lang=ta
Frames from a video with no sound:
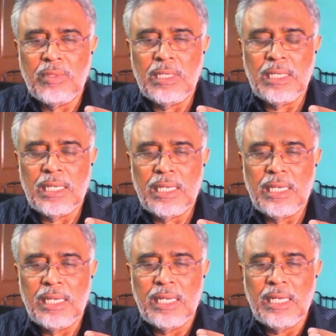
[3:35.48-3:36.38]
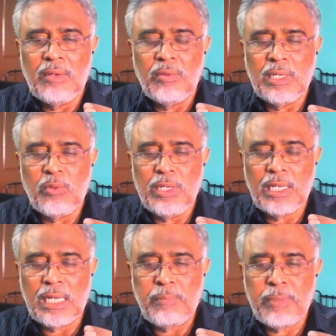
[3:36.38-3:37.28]
நீங்கள் உங்கள்
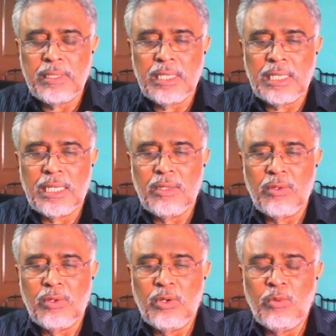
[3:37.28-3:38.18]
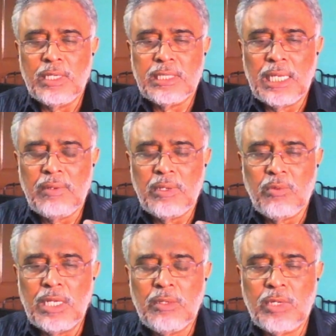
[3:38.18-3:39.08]
உயிரை காப்பாற்றிக்கிறதுக்கோ உங்கள் செலவை
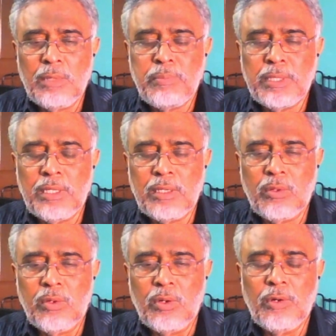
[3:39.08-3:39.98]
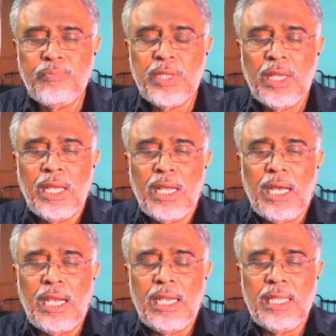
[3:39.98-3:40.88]
குறை குறைப்பதற்கோ
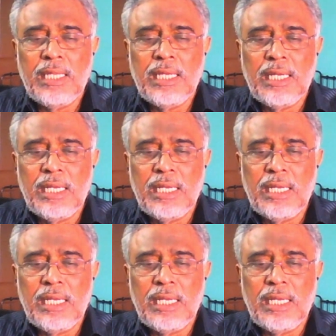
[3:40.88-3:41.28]
அல்லது